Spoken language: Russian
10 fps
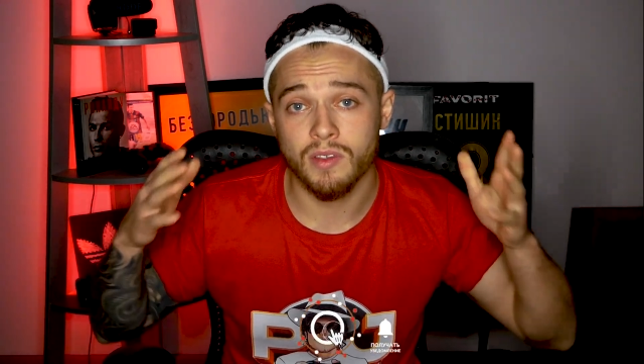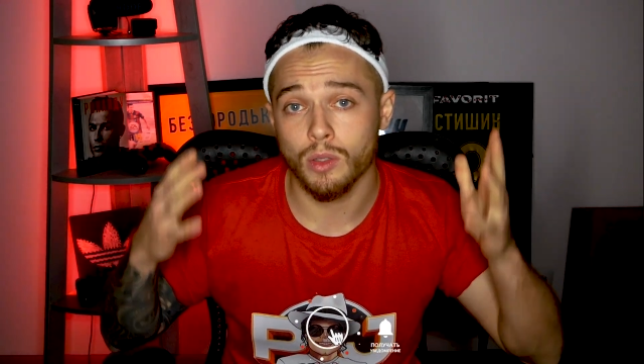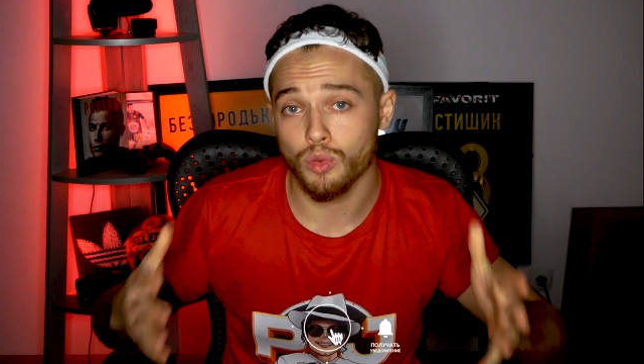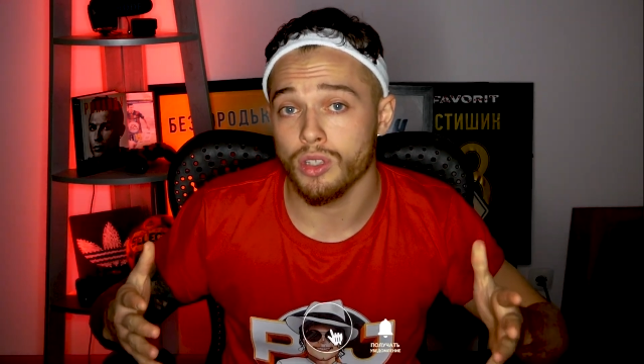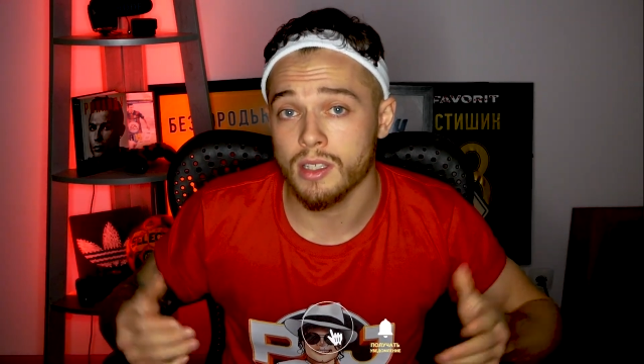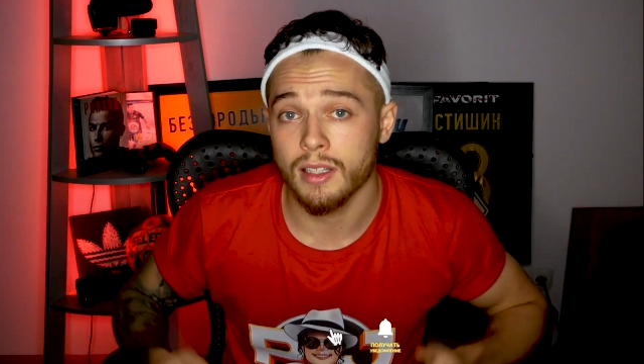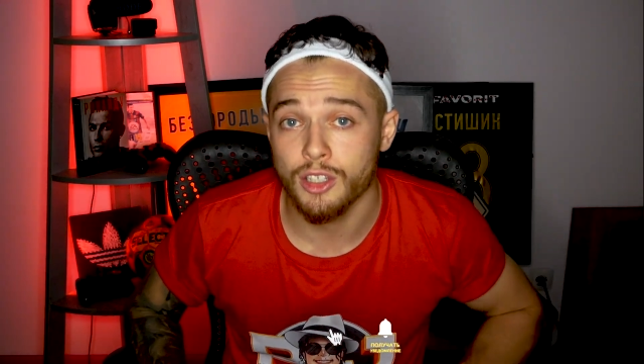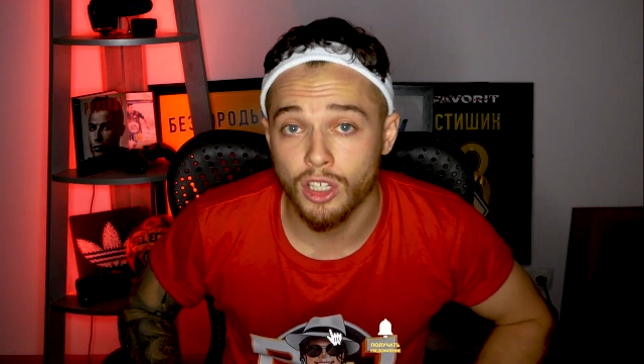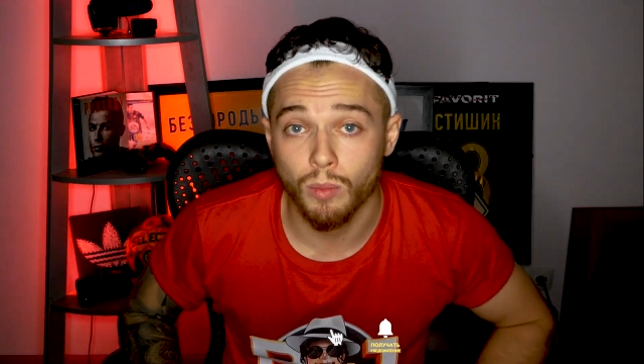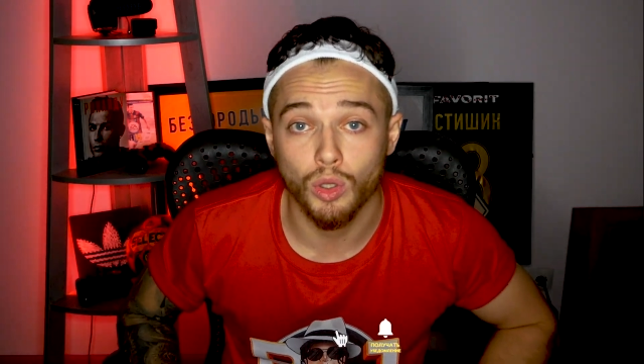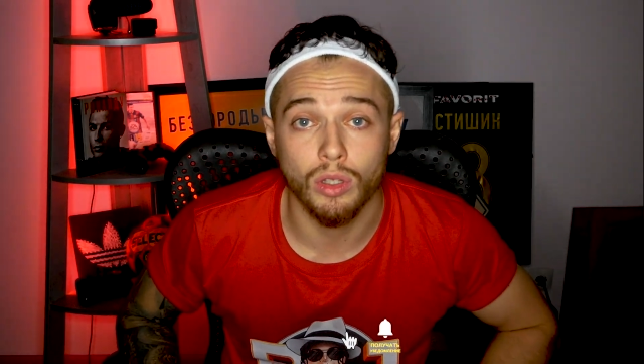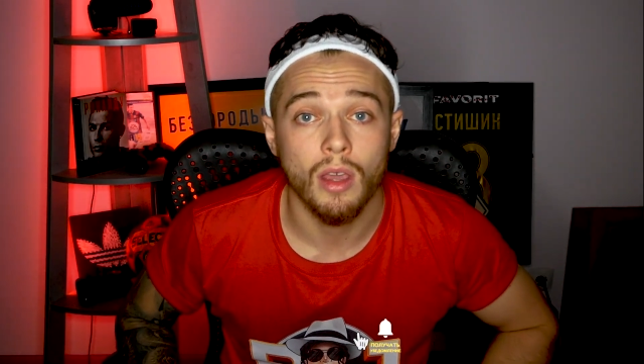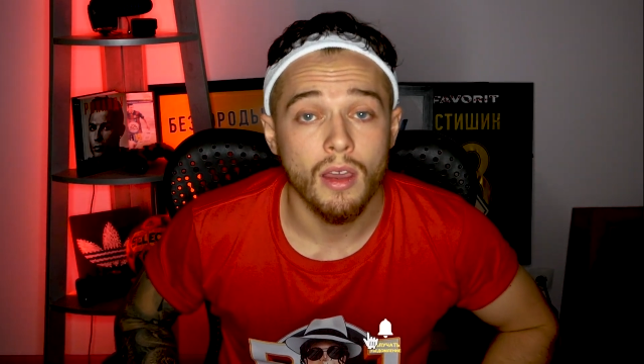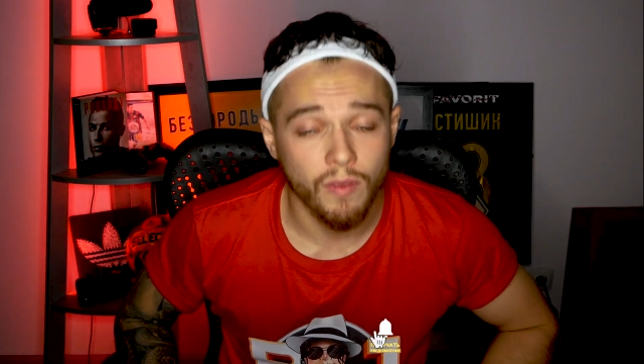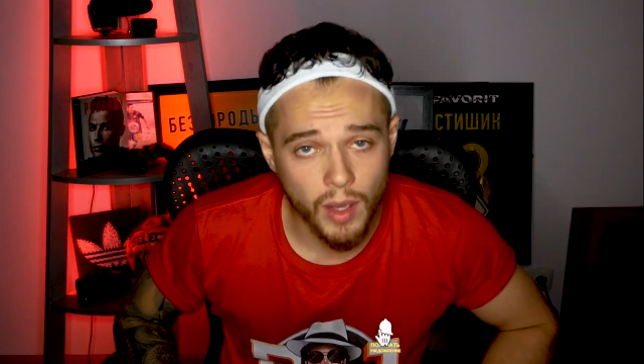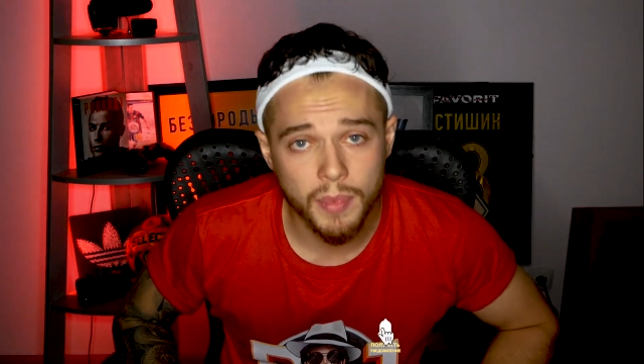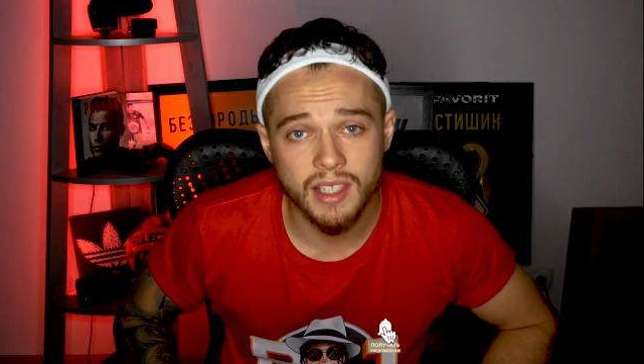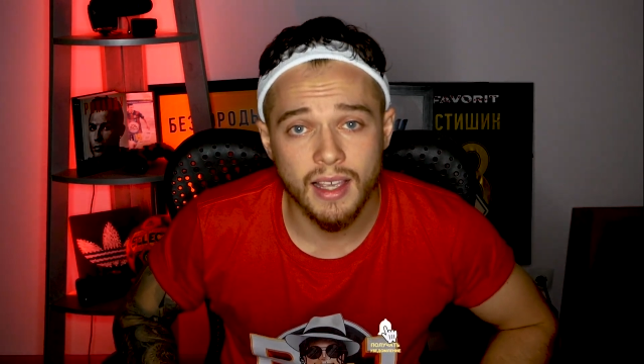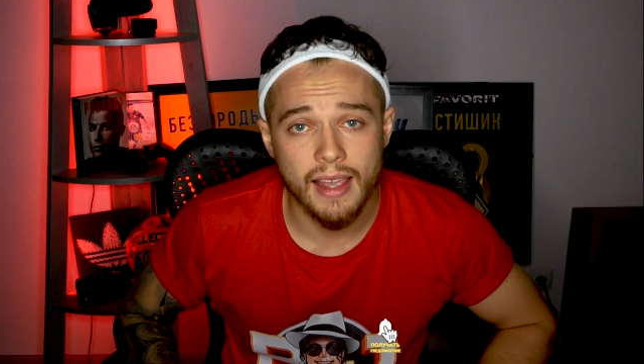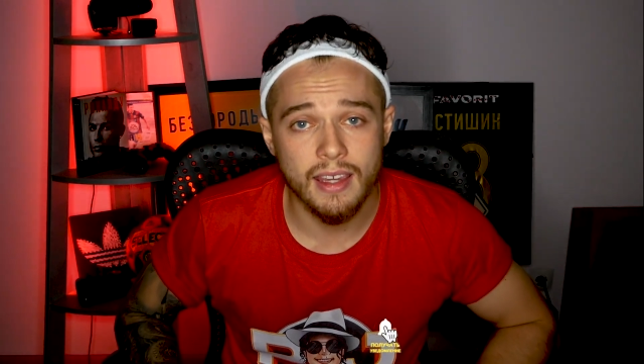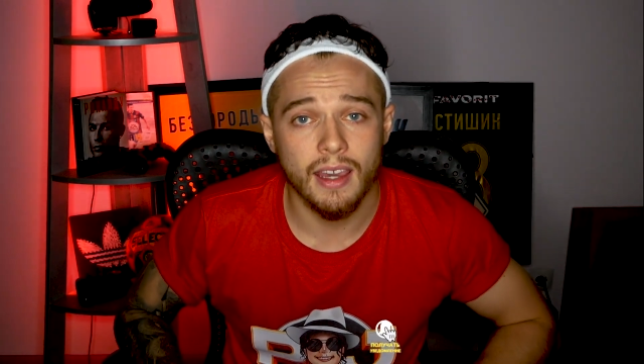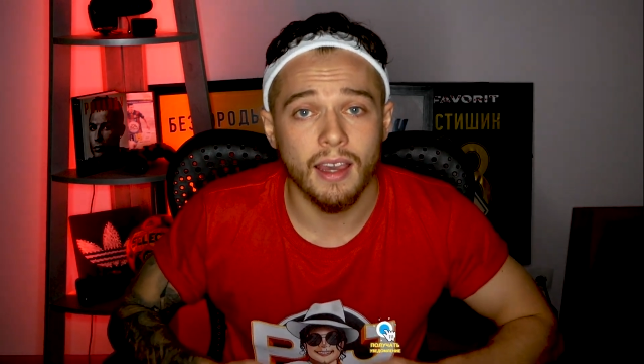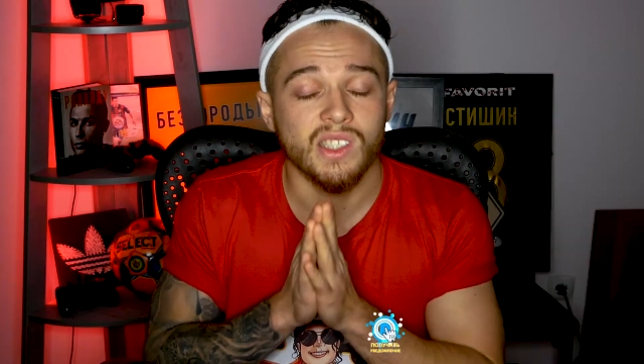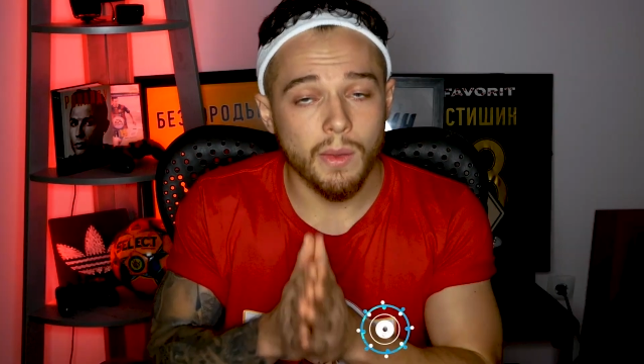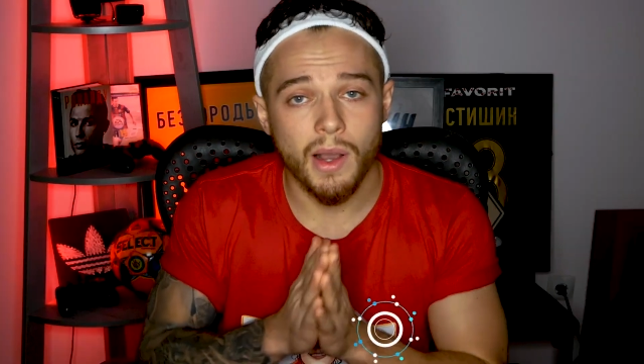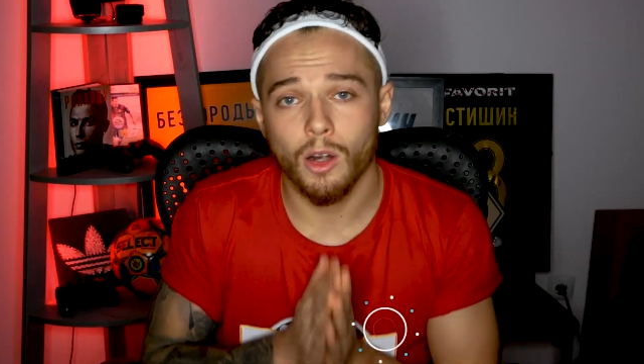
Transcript: Все нужные ссылочки будут в описании. Всем